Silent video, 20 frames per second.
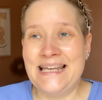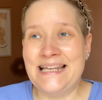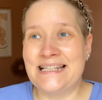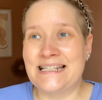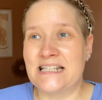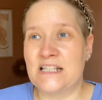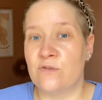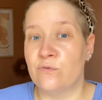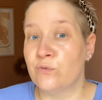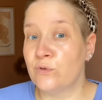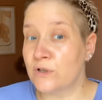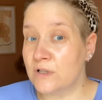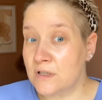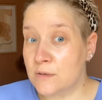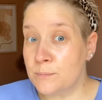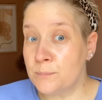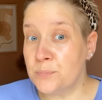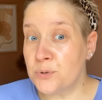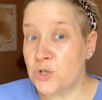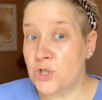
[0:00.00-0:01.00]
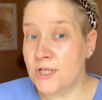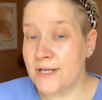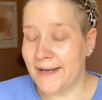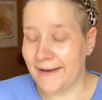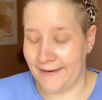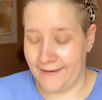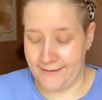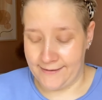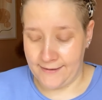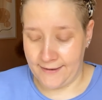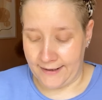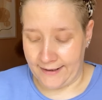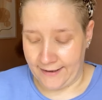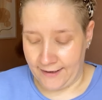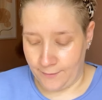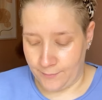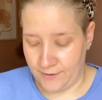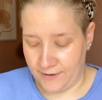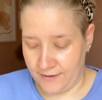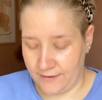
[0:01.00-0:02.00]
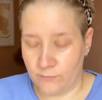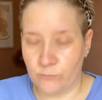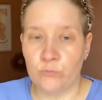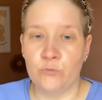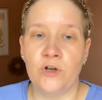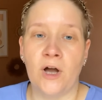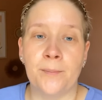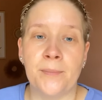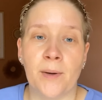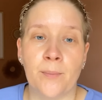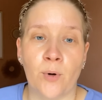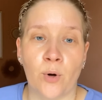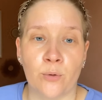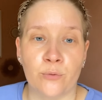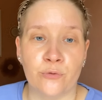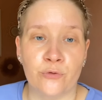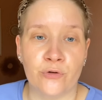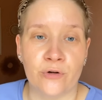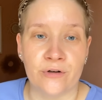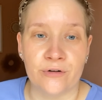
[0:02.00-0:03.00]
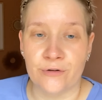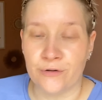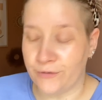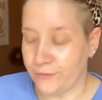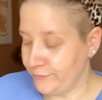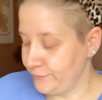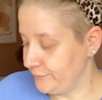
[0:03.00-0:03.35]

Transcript: Es wirkt ein bisschen hell, aber wir haben ja braune Sonne.